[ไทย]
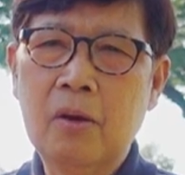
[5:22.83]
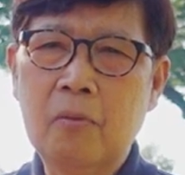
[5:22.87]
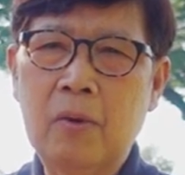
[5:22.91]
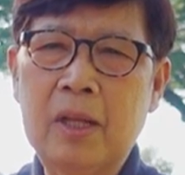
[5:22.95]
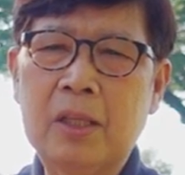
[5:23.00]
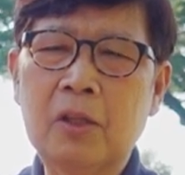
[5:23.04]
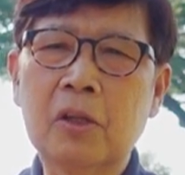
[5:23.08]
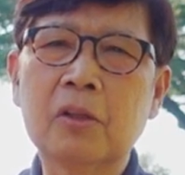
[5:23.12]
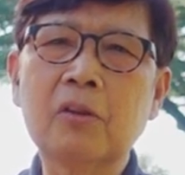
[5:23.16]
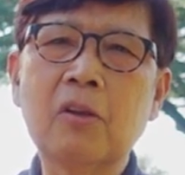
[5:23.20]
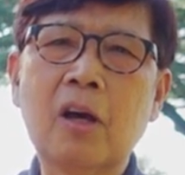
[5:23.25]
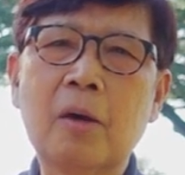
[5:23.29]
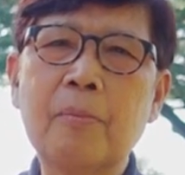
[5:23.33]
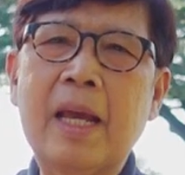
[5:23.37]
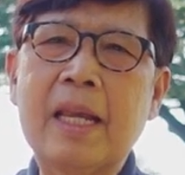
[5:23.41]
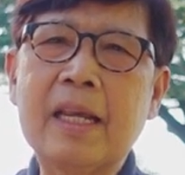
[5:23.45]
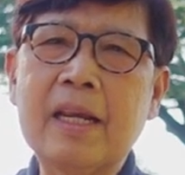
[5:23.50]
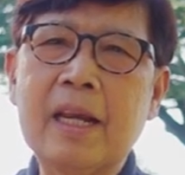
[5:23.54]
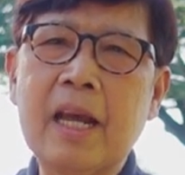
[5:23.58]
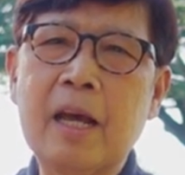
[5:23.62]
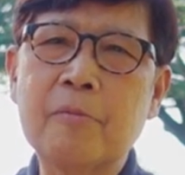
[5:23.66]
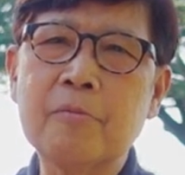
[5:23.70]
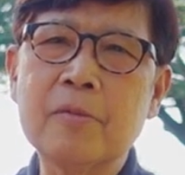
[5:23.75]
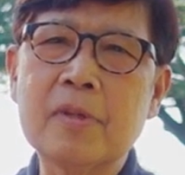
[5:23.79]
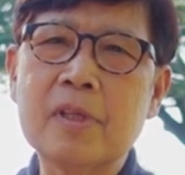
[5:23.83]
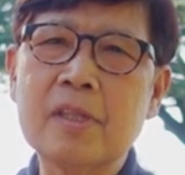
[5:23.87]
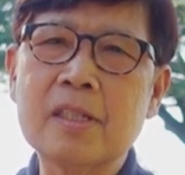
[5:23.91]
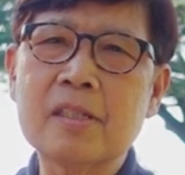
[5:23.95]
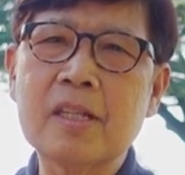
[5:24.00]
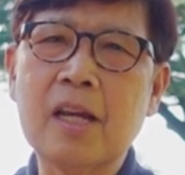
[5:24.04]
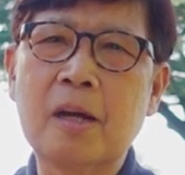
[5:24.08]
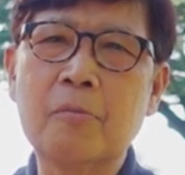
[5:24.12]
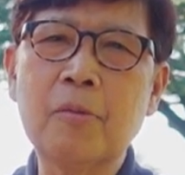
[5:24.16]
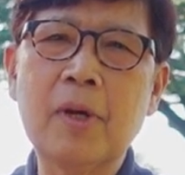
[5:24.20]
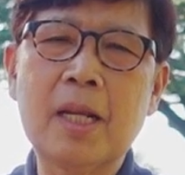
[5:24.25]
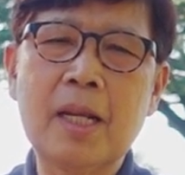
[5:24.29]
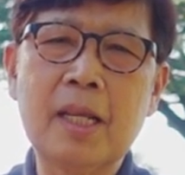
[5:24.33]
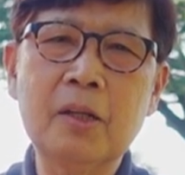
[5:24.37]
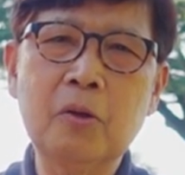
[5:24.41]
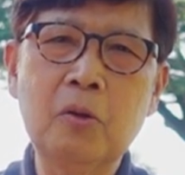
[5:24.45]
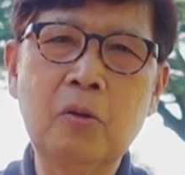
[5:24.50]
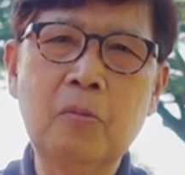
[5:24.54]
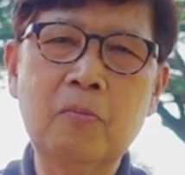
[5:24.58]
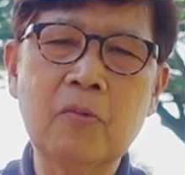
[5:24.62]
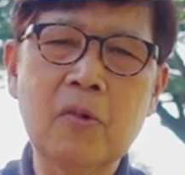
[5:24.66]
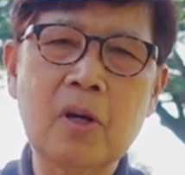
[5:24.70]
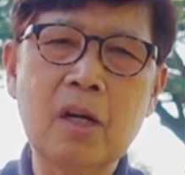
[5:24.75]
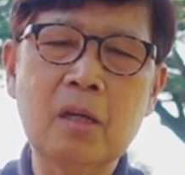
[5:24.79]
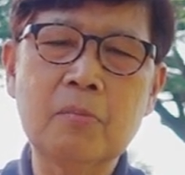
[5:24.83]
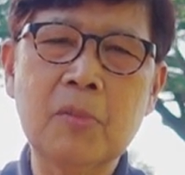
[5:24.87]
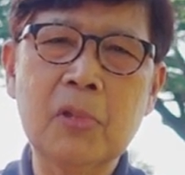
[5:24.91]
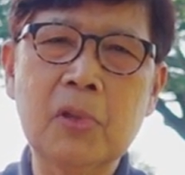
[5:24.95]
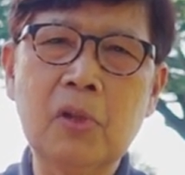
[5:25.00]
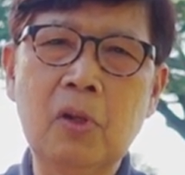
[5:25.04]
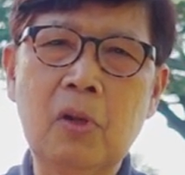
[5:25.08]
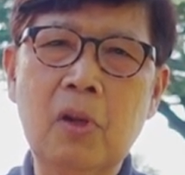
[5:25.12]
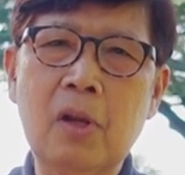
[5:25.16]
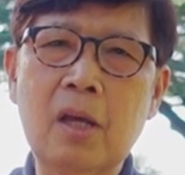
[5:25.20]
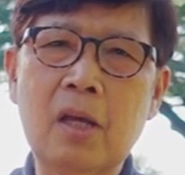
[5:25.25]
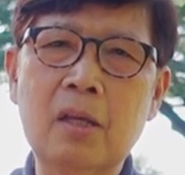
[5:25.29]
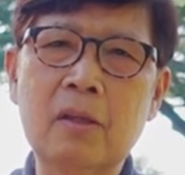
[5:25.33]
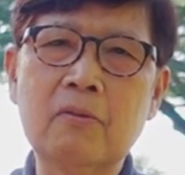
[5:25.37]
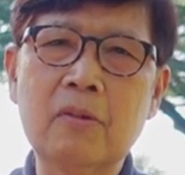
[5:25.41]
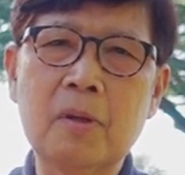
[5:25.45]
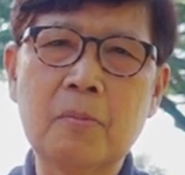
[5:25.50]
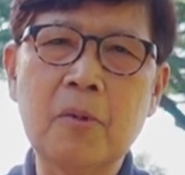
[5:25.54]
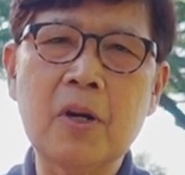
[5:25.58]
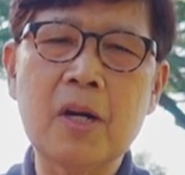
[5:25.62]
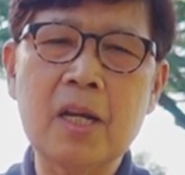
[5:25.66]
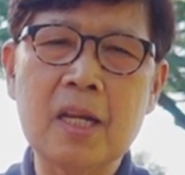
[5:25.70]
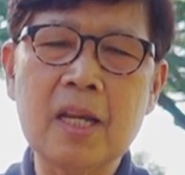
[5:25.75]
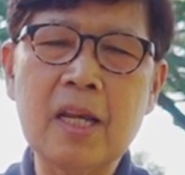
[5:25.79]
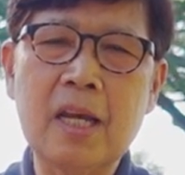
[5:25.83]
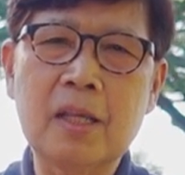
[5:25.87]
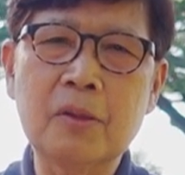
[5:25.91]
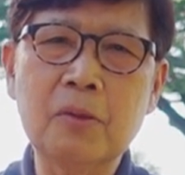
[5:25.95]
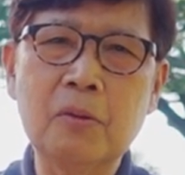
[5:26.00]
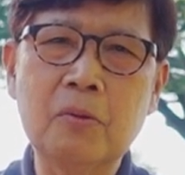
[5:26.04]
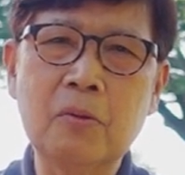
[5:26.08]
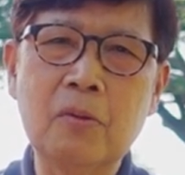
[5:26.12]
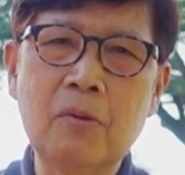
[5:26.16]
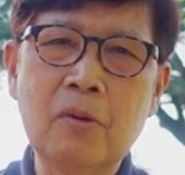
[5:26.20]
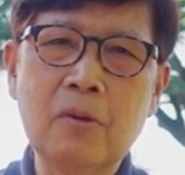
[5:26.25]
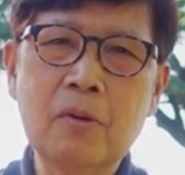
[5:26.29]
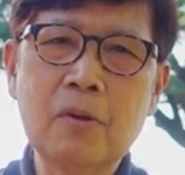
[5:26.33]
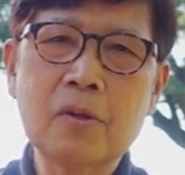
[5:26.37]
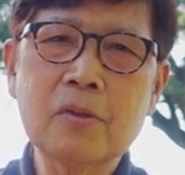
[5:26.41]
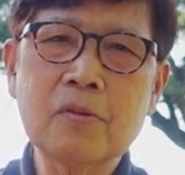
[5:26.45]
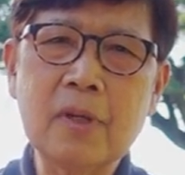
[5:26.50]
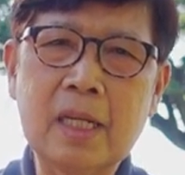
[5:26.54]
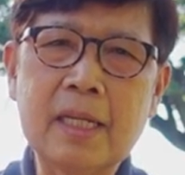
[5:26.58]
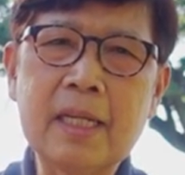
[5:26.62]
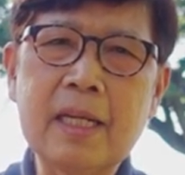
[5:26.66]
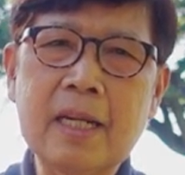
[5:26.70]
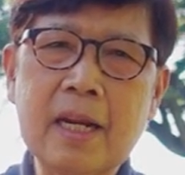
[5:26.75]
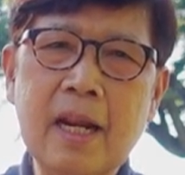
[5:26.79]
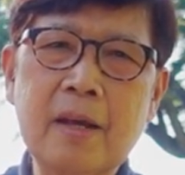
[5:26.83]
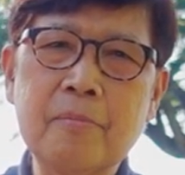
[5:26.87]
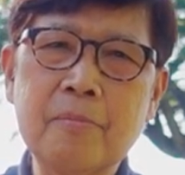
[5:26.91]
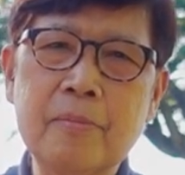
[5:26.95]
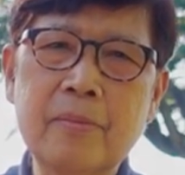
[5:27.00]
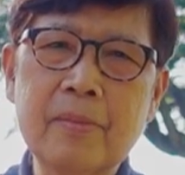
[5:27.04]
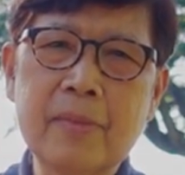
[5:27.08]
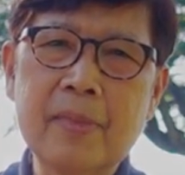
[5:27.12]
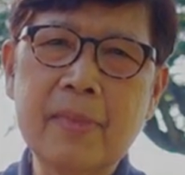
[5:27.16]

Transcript: วันต่อไปครับอัสสลามุอะลัยกุม วะเราะห์มะตุลลอฮ์ วะบะเราะกาตุฮ์ สวัสดีครับ